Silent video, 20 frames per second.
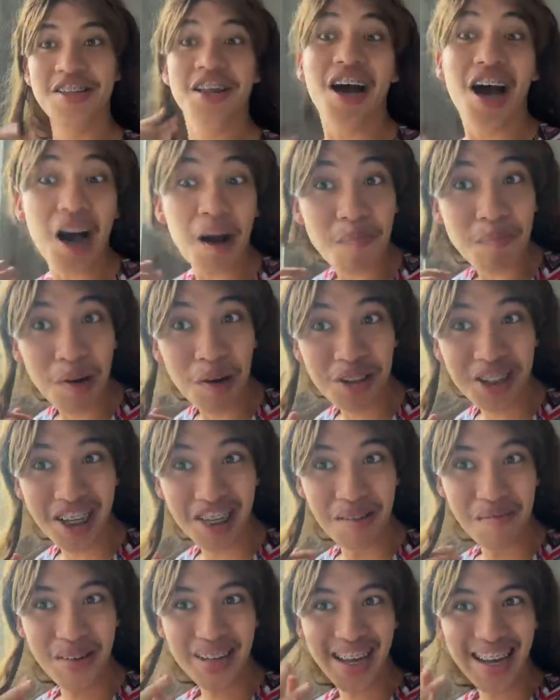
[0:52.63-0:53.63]
Nakaka-proud ka
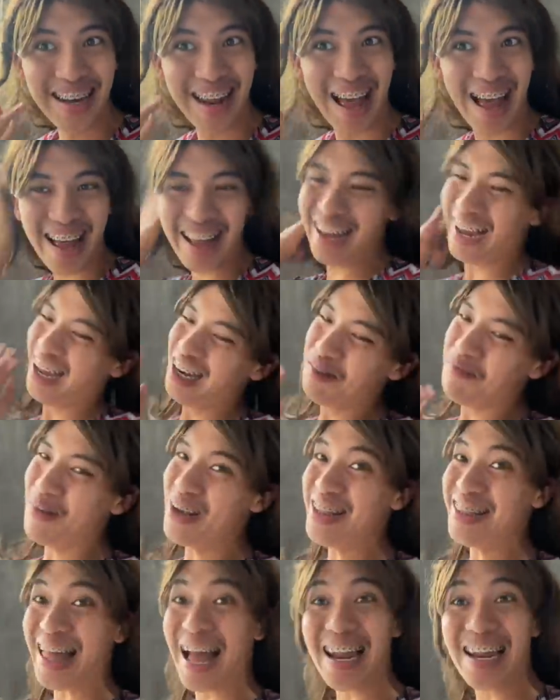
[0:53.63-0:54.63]
naman, anak. Ano ba
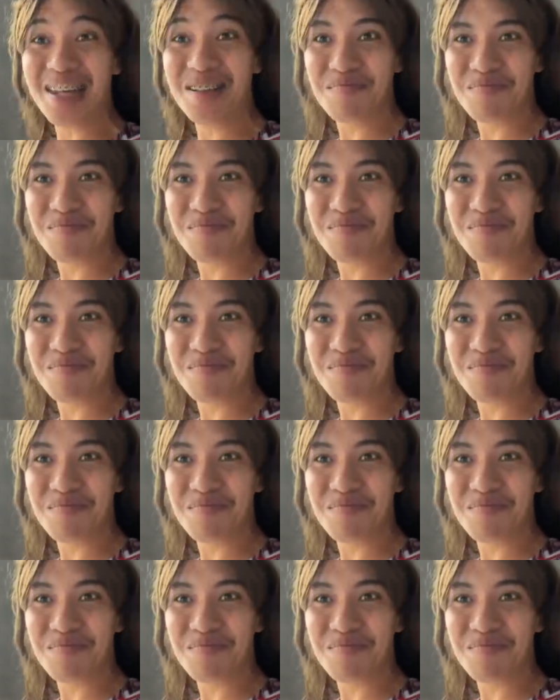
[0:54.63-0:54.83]
yung talent